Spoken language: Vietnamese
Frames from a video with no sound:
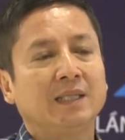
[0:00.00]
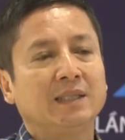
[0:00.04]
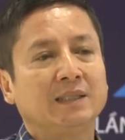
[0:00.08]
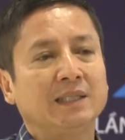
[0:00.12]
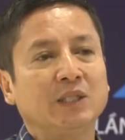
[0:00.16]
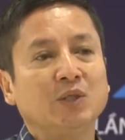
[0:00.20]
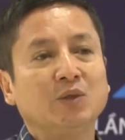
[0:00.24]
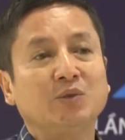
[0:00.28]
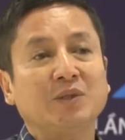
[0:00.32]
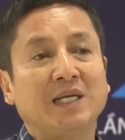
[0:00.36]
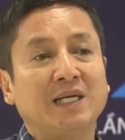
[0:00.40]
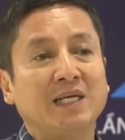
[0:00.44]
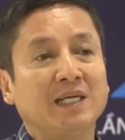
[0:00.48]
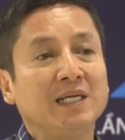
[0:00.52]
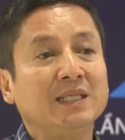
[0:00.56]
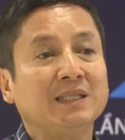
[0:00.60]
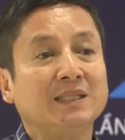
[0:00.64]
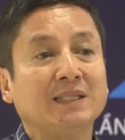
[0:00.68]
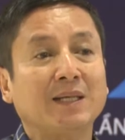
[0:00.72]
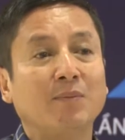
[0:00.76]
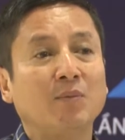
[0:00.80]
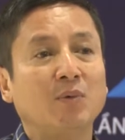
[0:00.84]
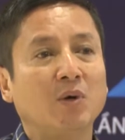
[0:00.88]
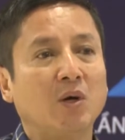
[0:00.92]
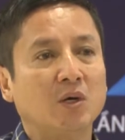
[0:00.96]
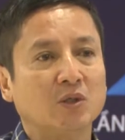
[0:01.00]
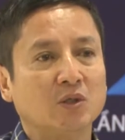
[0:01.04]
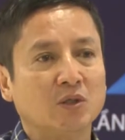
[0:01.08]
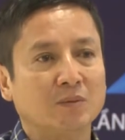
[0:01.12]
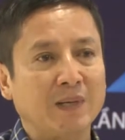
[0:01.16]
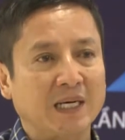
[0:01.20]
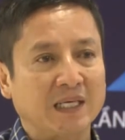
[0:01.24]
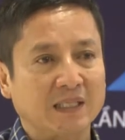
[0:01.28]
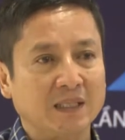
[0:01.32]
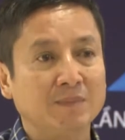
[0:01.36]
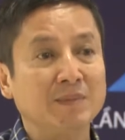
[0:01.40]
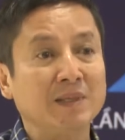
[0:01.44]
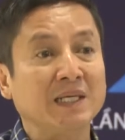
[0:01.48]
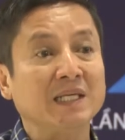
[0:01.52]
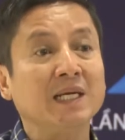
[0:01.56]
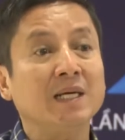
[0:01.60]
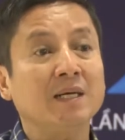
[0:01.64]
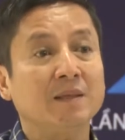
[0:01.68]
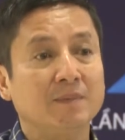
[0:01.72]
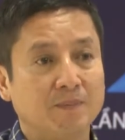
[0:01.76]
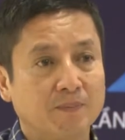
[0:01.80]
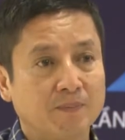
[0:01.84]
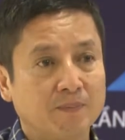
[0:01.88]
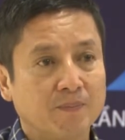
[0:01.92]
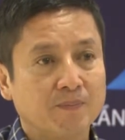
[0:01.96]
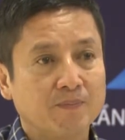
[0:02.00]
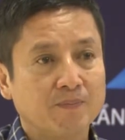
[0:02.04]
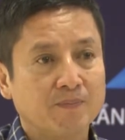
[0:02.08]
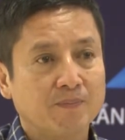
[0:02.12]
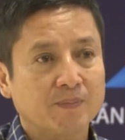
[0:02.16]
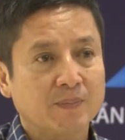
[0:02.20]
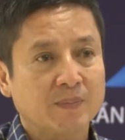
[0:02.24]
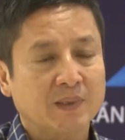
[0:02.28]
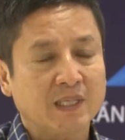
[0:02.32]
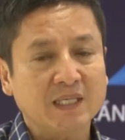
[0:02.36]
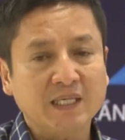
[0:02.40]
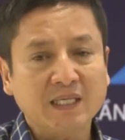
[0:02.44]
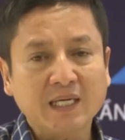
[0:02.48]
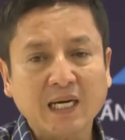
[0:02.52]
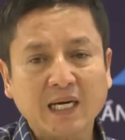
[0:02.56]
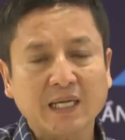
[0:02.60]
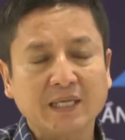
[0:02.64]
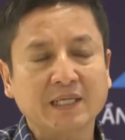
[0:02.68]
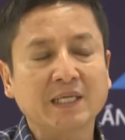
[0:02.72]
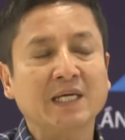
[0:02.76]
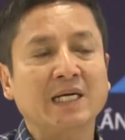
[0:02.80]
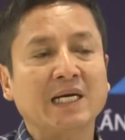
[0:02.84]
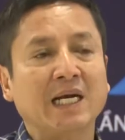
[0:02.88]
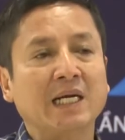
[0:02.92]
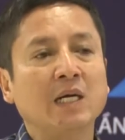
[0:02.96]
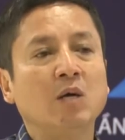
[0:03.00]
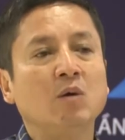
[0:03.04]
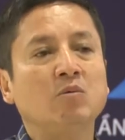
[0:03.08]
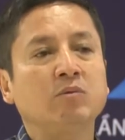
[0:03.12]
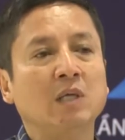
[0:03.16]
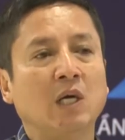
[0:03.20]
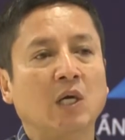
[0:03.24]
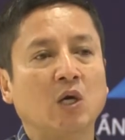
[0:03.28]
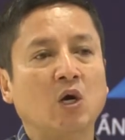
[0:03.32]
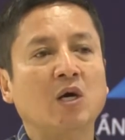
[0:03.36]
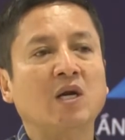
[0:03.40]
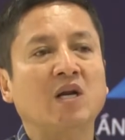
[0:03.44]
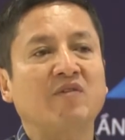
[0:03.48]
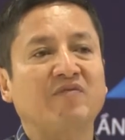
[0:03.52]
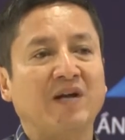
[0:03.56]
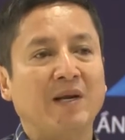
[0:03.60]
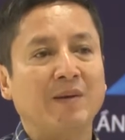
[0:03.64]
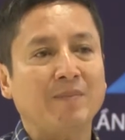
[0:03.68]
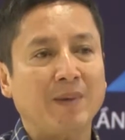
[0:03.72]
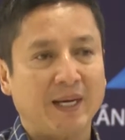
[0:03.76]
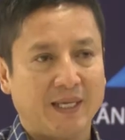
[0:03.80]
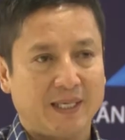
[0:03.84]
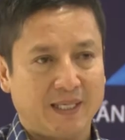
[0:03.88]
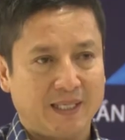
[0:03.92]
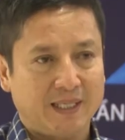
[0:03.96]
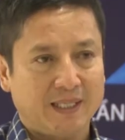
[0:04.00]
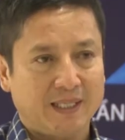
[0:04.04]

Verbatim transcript: chính chúng ta lại ít chăm lo cho bản thân mình nhất tức nhất là những người đàn ông được coi là phái mạnh